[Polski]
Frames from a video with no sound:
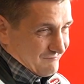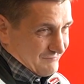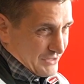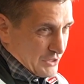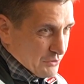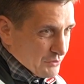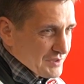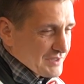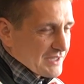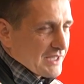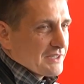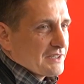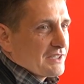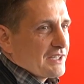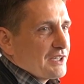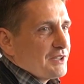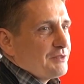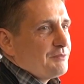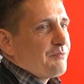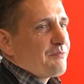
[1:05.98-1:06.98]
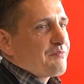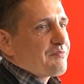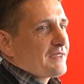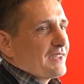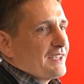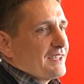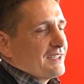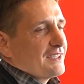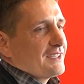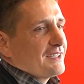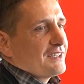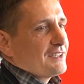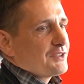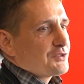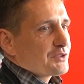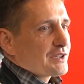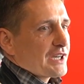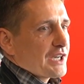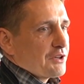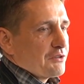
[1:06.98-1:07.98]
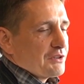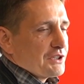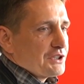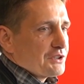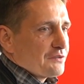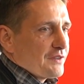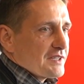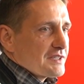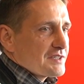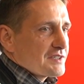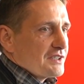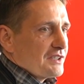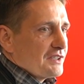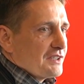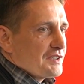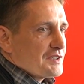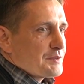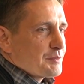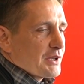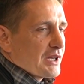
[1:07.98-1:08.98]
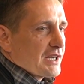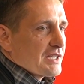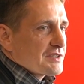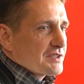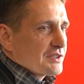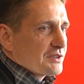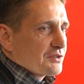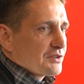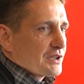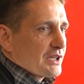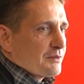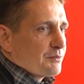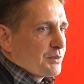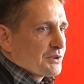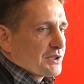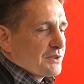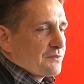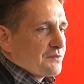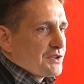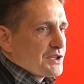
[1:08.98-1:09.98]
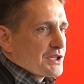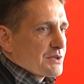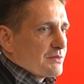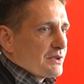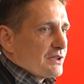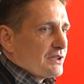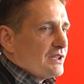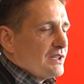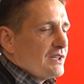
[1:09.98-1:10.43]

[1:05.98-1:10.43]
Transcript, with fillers: Nieustannie e, szukają innowacji, inspiracji, które potem widzimy